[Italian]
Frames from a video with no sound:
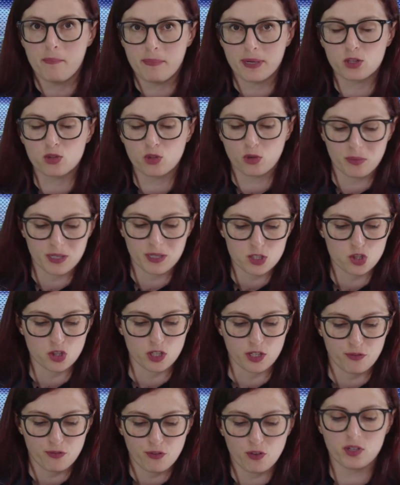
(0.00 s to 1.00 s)

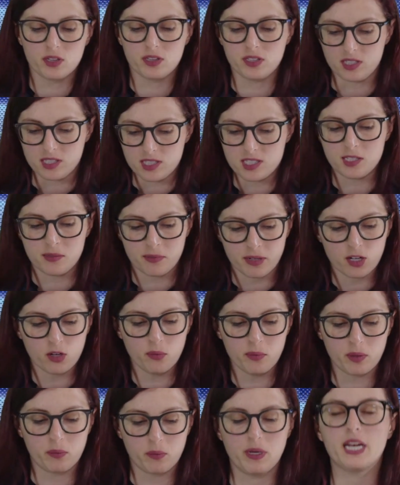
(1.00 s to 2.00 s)
perturbazioni fortissime
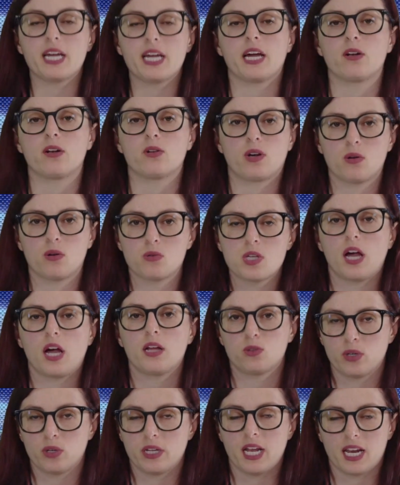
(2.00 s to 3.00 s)
come quelle che hanno
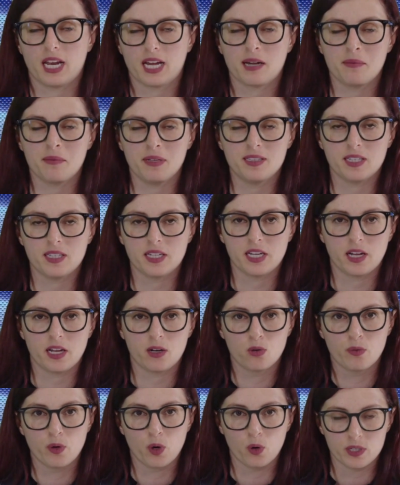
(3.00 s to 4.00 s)
causato gli allagamenti e gli
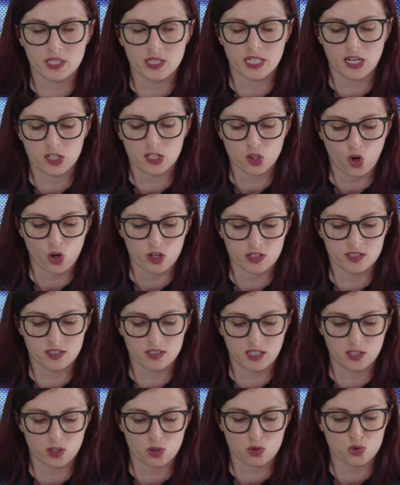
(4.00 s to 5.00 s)
alluvioni nel nord
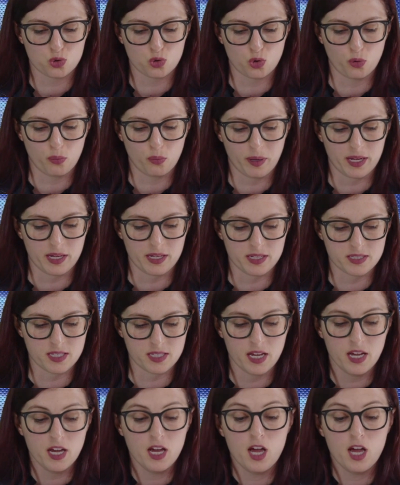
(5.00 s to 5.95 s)
del nostro paese.